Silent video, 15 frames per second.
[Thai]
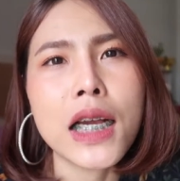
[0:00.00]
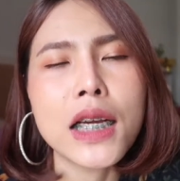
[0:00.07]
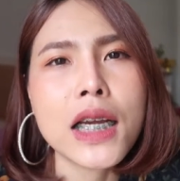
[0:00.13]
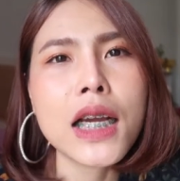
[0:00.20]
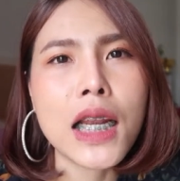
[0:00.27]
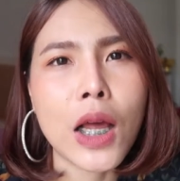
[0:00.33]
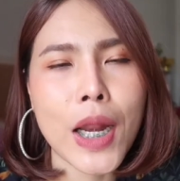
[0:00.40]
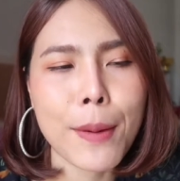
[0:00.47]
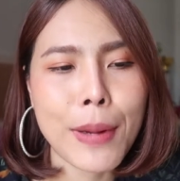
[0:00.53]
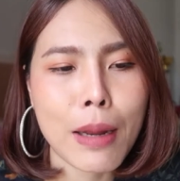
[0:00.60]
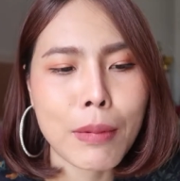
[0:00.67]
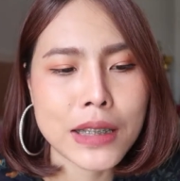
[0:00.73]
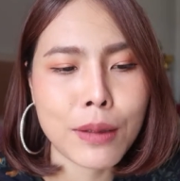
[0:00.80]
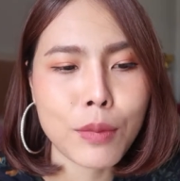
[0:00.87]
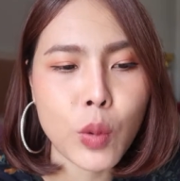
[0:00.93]
ถ้าเกิดเราทำงาน
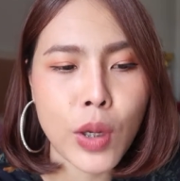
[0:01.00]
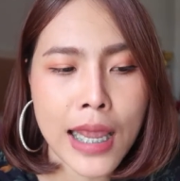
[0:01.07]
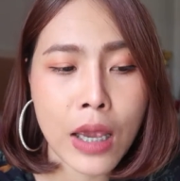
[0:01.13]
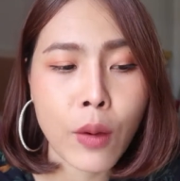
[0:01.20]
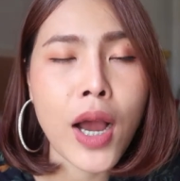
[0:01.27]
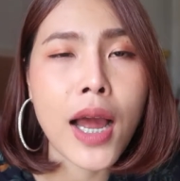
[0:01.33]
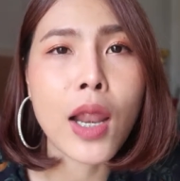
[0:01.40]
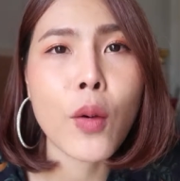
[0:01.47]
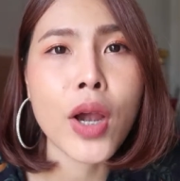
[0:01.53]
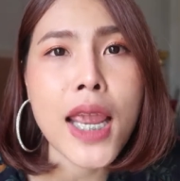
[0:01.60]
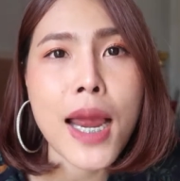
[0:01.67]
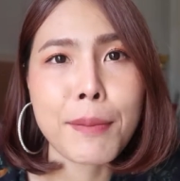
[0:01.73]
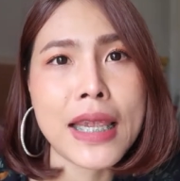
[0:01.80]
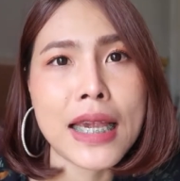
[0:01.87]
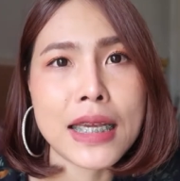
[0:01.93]
ประจำอยู่แล้วอะเราก็อ
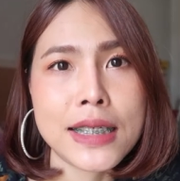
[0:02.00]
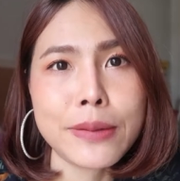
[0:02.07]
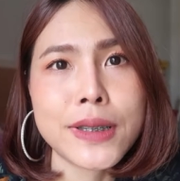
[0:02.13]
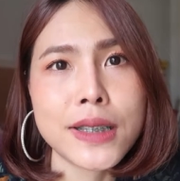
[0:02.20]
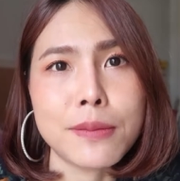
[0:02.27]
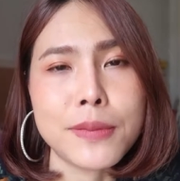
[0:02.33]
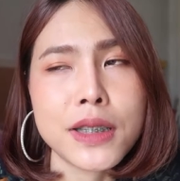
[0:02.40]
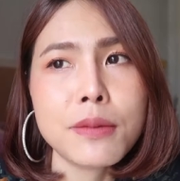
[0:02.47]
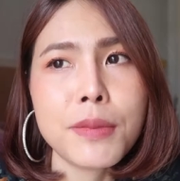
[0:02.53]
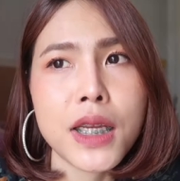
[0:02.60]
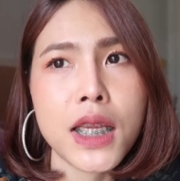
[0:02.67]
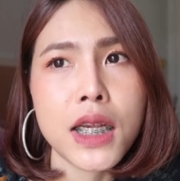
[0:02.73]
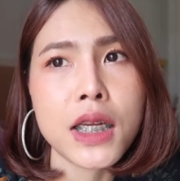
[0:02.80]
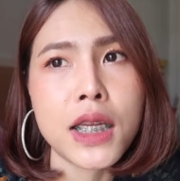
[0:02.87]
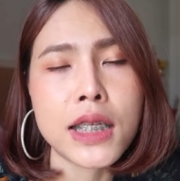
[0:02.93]
ยากมีชีพเสริมซึ่งบาง
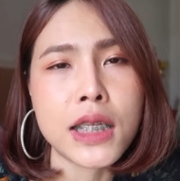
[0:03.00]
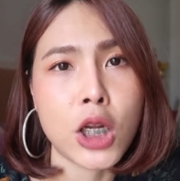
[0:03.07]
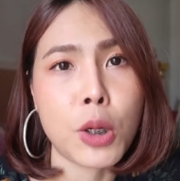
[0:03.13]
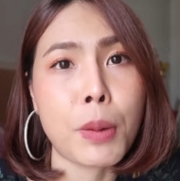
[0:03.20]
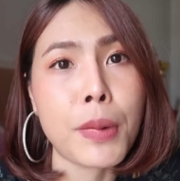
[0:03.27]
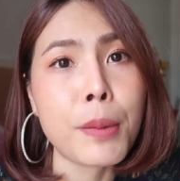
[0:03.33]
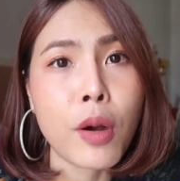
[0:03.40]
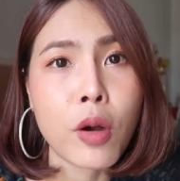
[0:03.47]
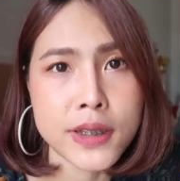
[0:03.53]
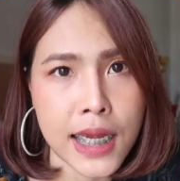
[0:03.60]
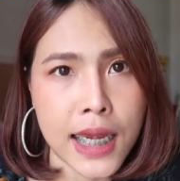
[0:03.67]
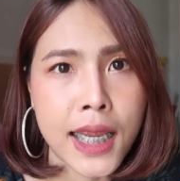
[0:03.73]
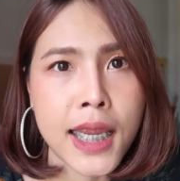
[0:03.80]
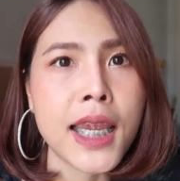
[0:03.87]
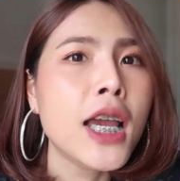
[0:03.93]
ทีเงินเดือนอย่างเดียวมันไม่พอใช้